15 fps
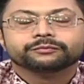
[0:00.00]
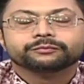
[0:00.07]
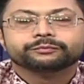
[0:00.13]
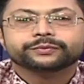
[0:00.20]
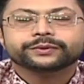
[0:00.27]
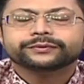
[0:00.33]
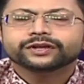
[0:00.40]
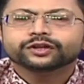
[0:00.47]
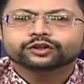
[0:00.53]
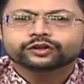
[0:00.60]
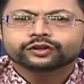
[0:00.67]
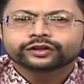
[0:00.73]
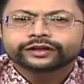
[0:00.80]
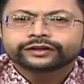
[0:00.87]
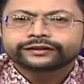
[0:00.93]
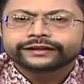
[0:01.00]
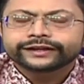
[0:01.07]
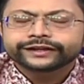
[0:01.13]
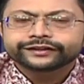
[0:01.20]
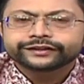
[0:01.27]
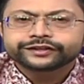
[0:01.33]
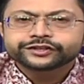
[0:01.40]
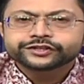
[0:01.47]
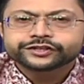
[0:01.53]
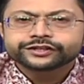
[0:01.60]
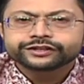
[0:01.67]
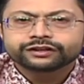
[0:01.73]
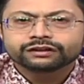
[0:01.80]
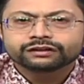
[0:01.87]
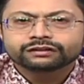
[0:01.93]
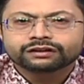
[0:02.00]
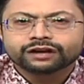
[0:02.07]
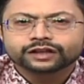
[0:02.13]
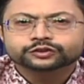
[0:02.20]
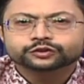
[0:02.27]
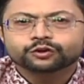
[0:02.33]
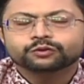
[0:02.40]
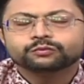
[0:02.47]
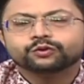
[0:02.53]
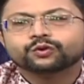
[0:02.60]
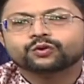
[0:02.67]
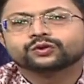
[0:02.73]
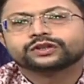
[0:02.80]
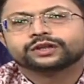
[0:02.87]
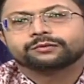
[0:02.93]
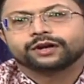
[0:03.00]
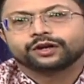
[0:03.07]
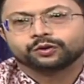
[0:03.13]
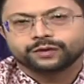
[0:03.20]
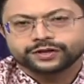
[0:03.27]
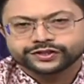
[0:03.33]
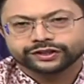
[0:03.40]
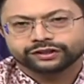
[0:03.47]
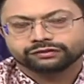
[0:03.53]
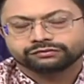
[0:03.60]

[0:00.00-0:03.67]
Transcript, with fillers: বিভিন্ন ধরনের টেকনিশিয়ান কাজকর্ম করতে ভালোবাসেন